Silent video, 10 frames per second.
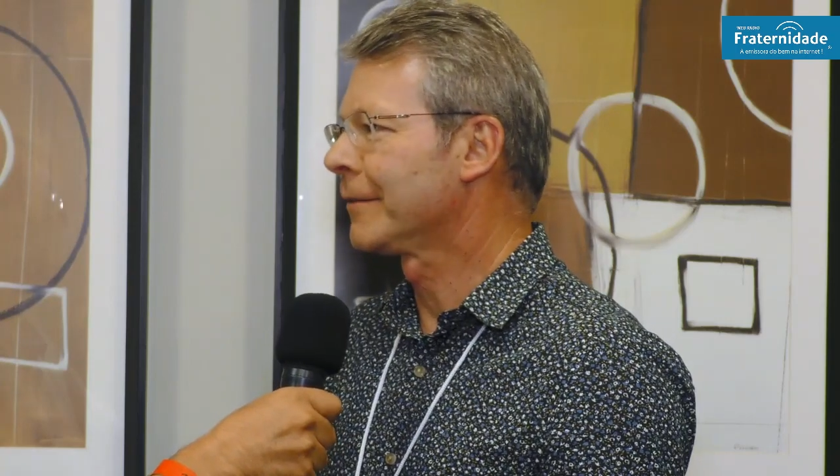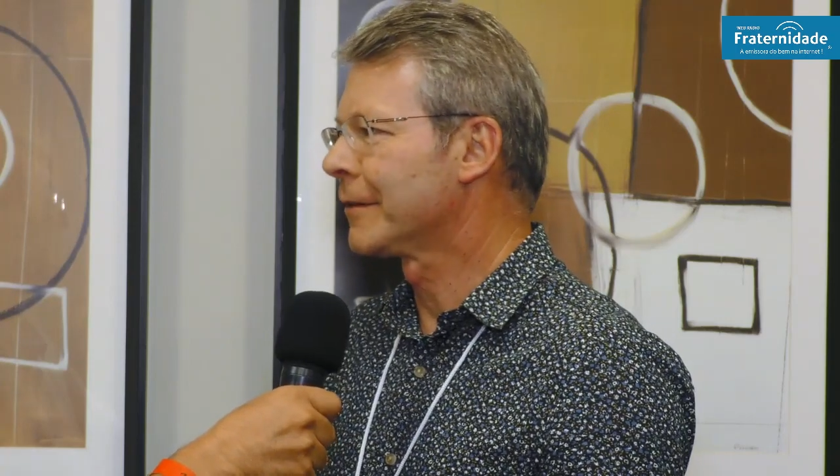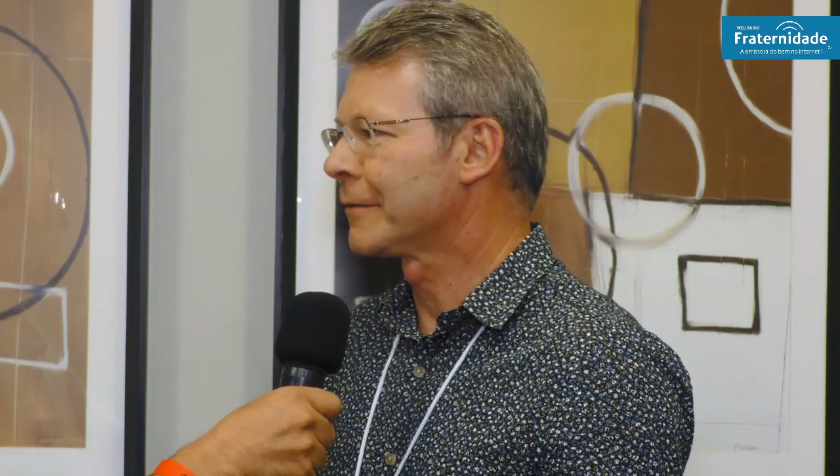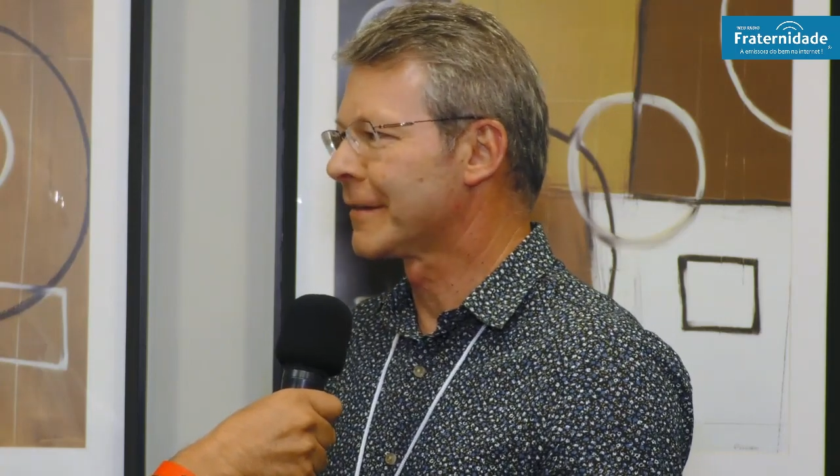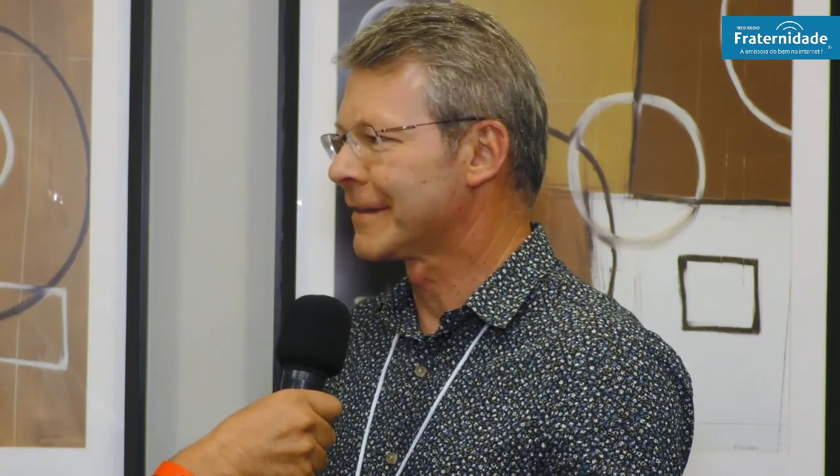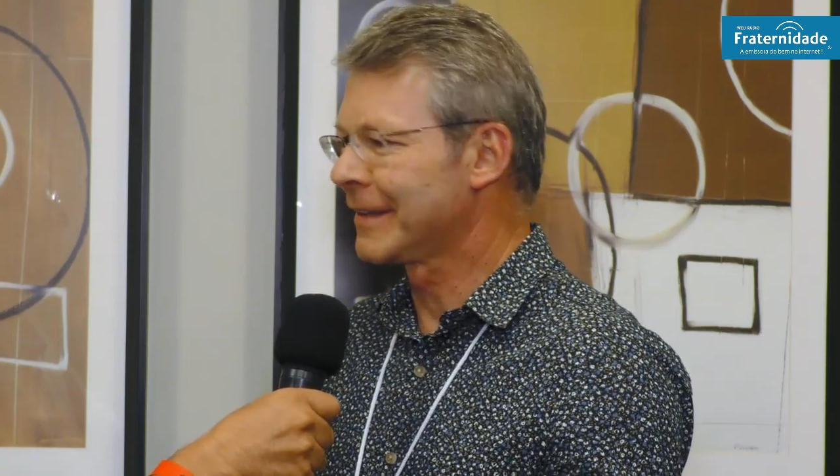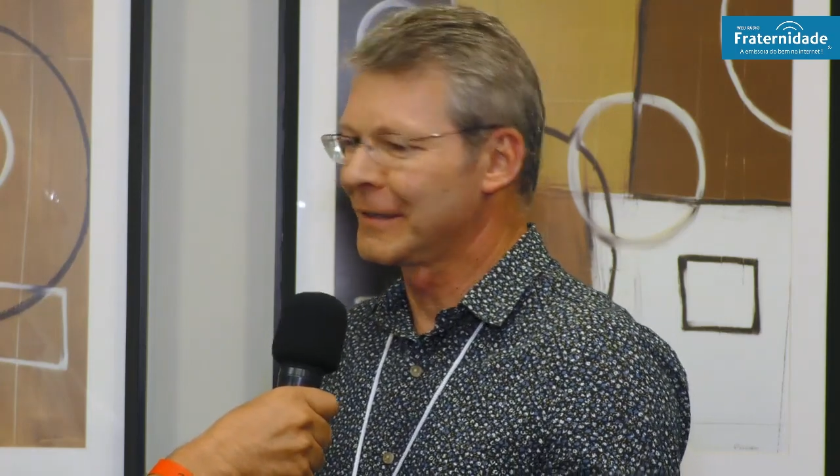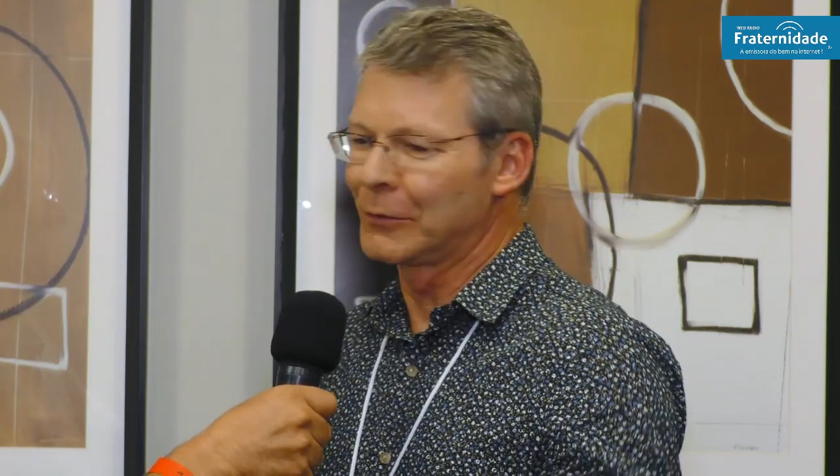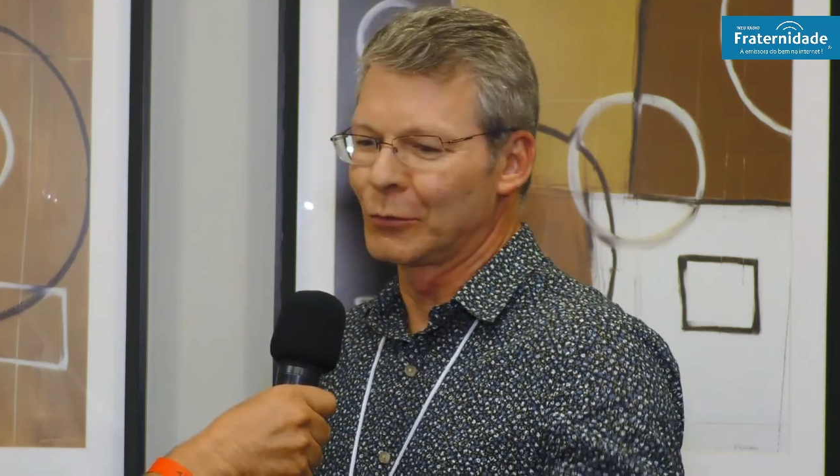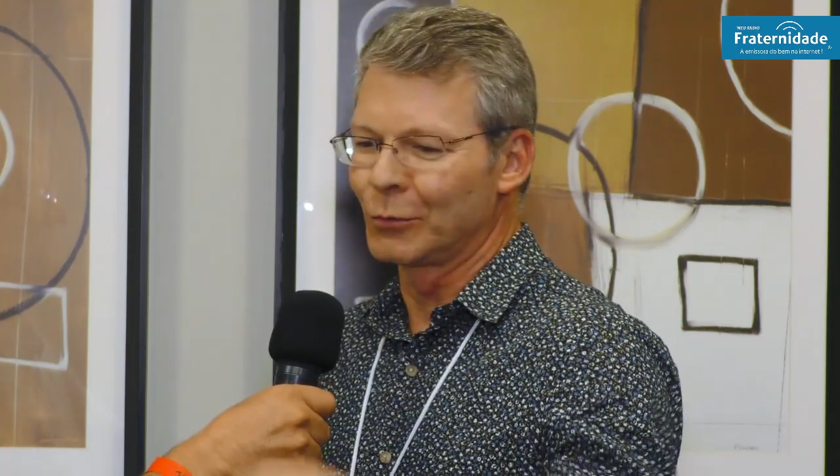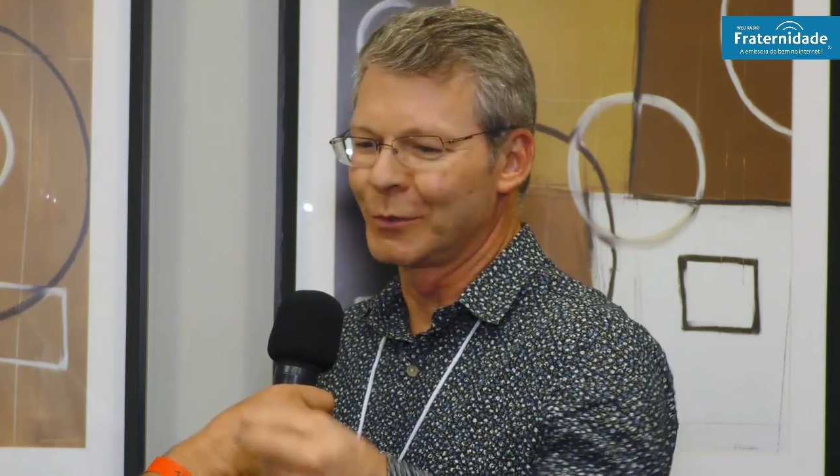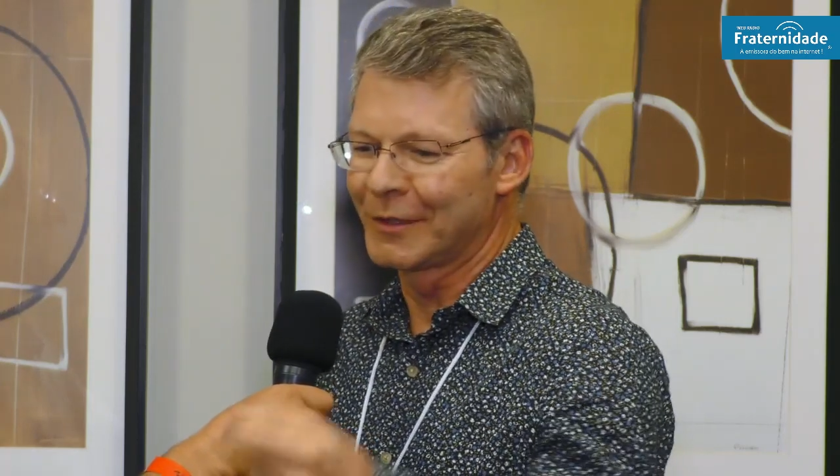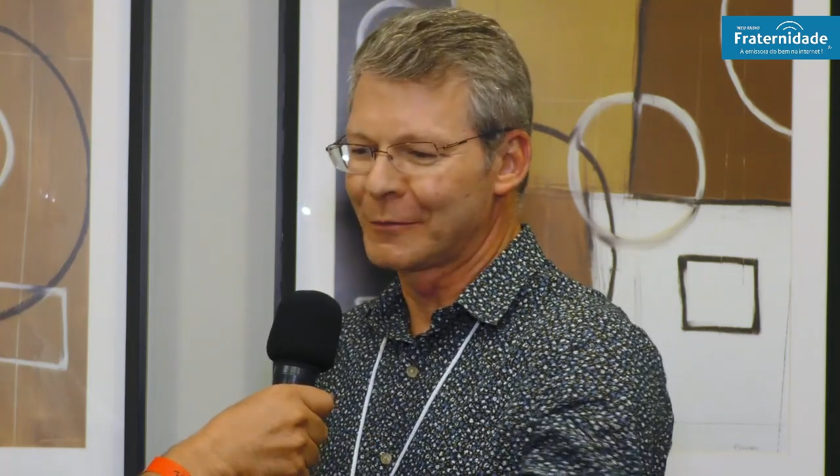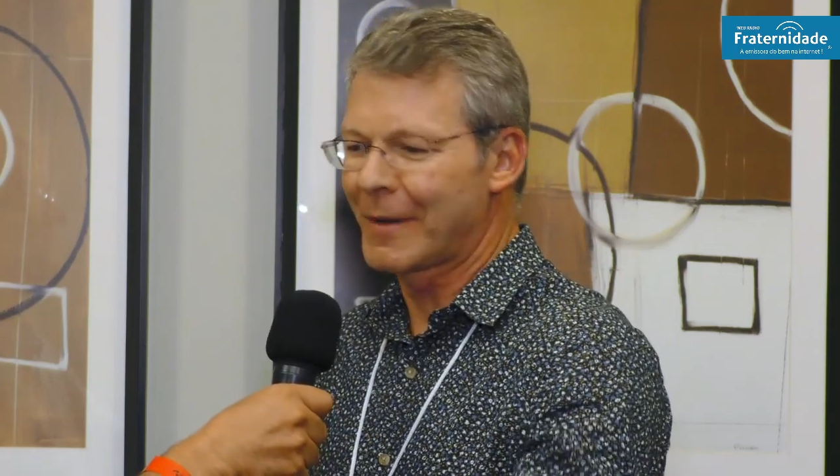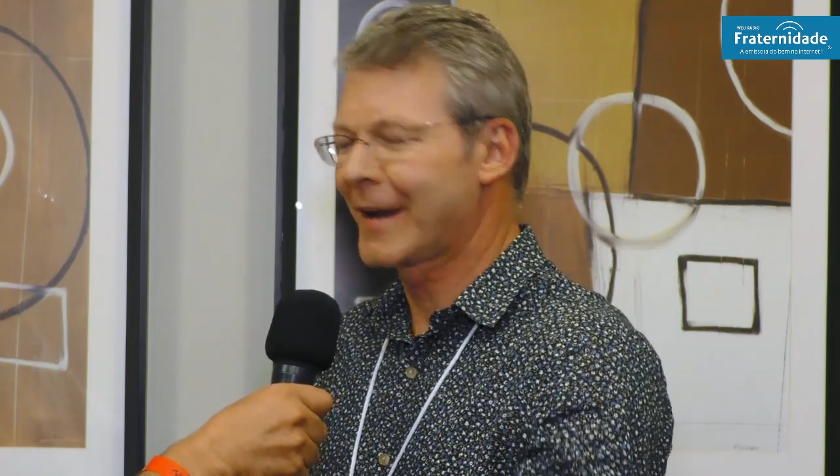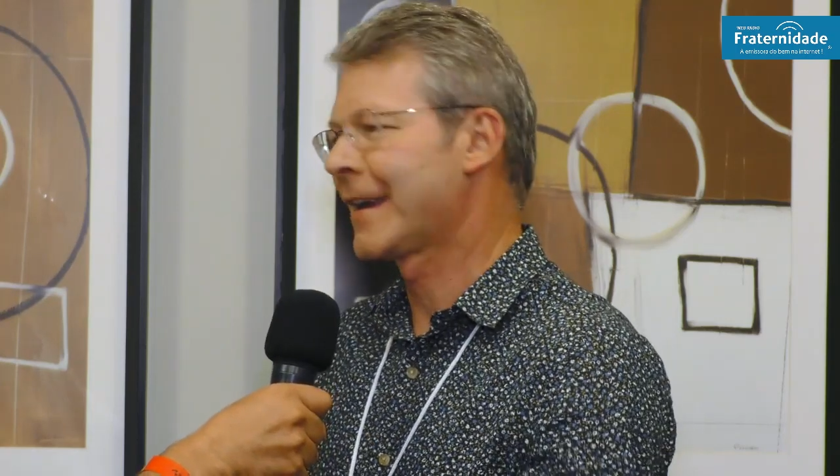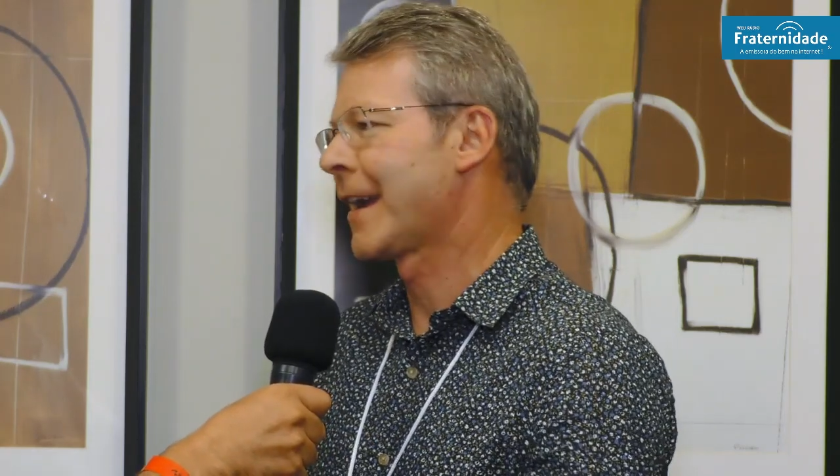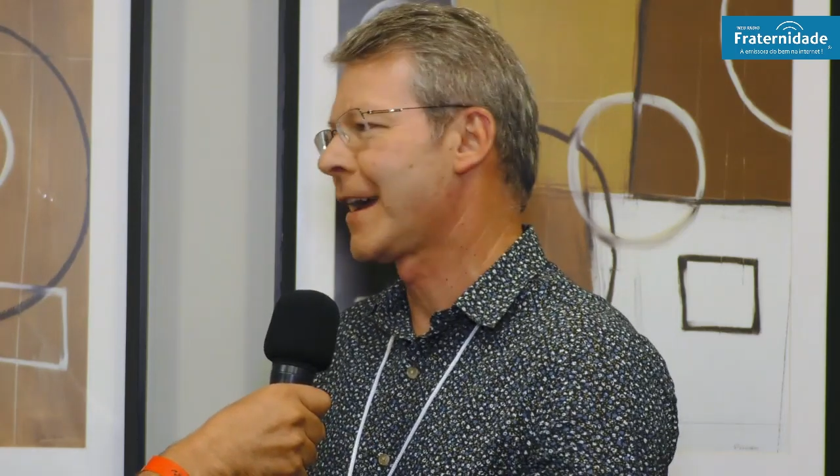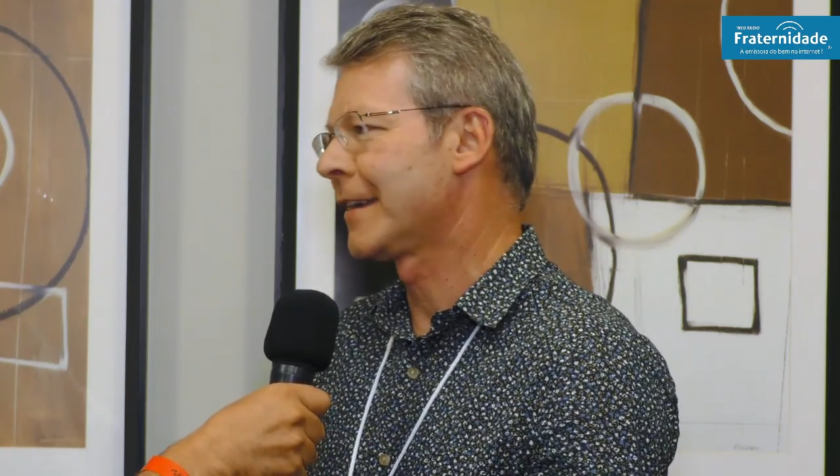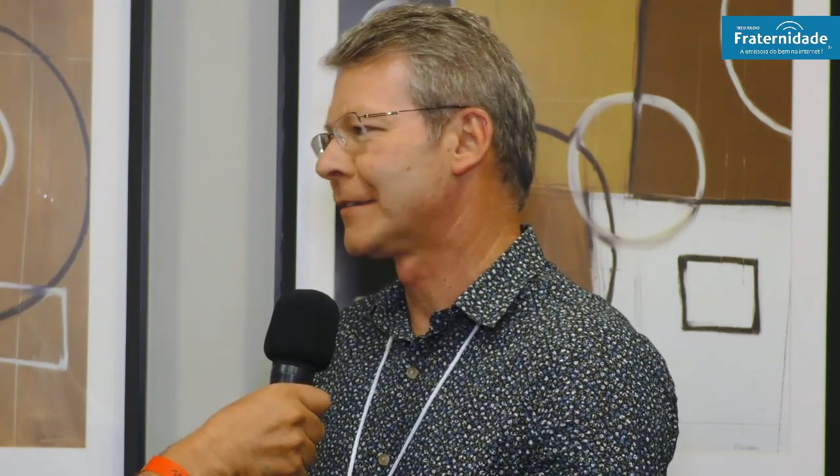né, de fazer a leitura, de
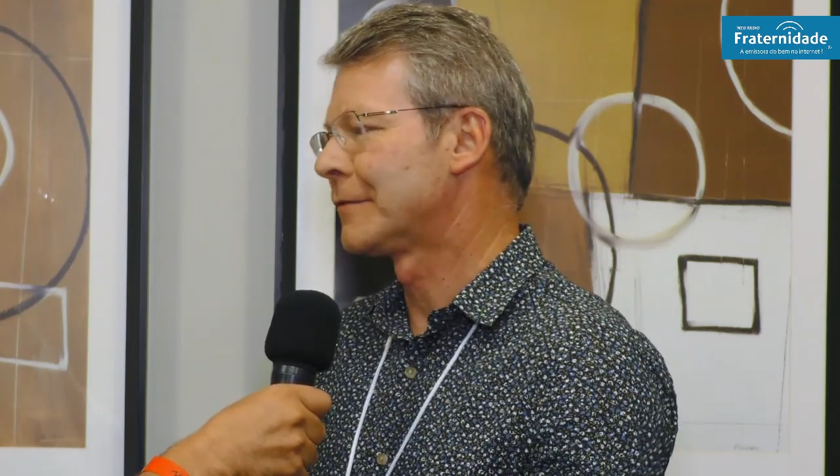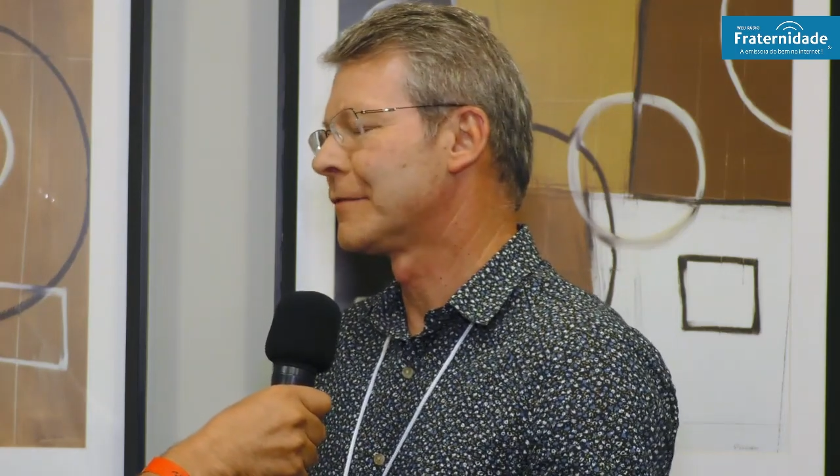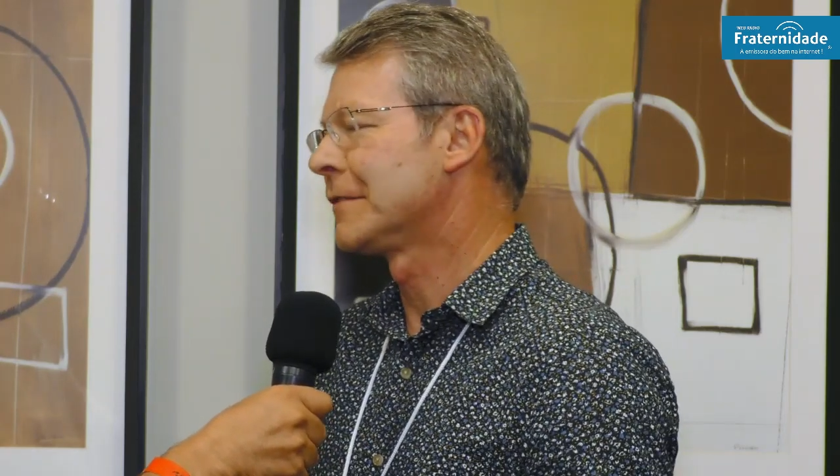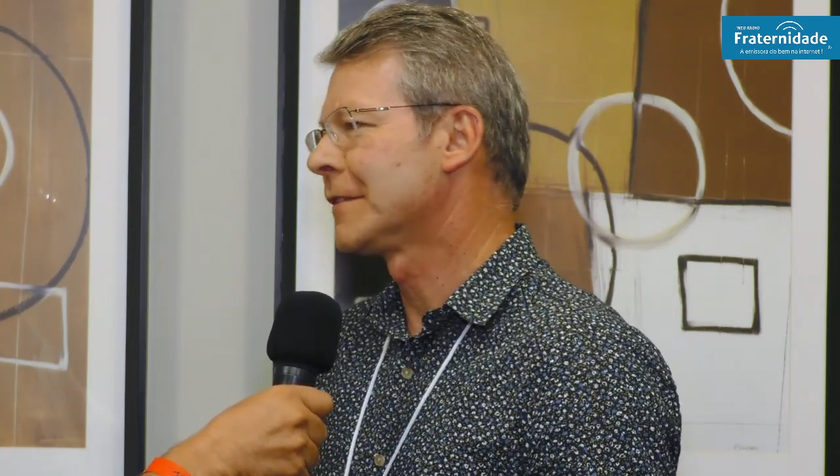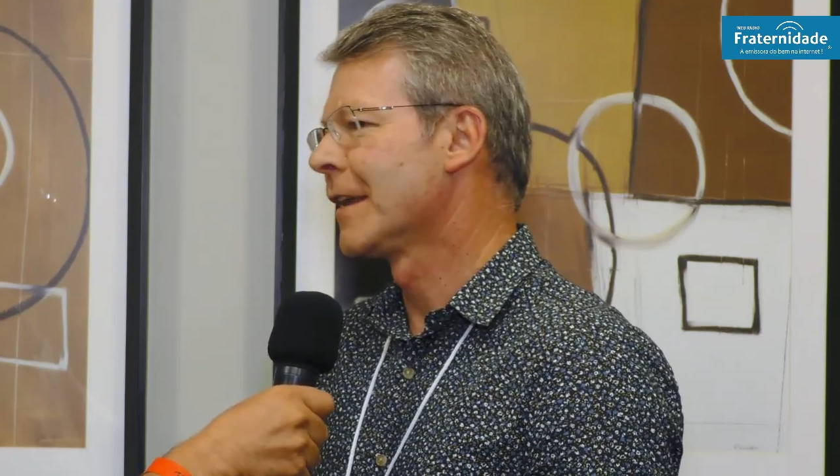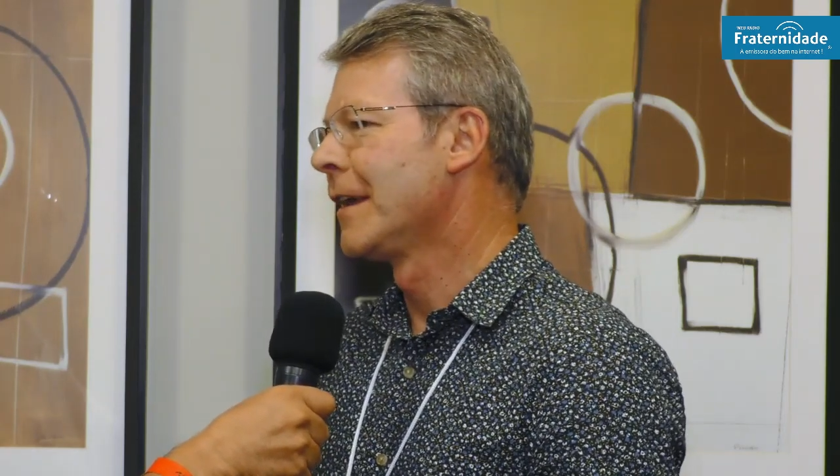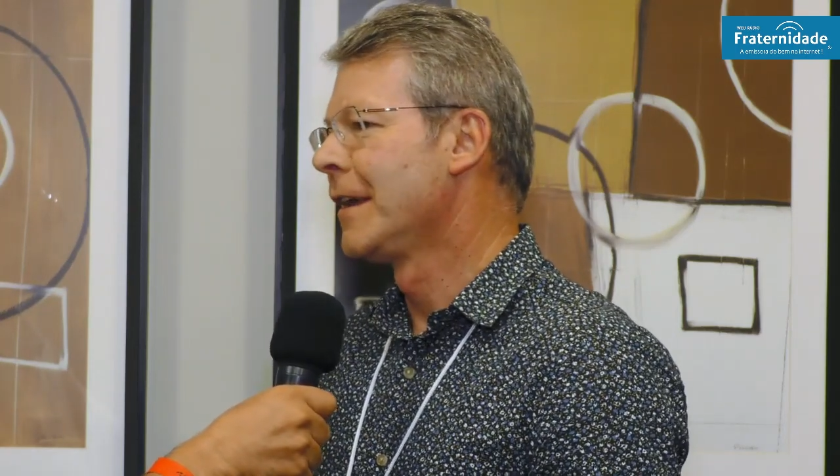marcar, enfim,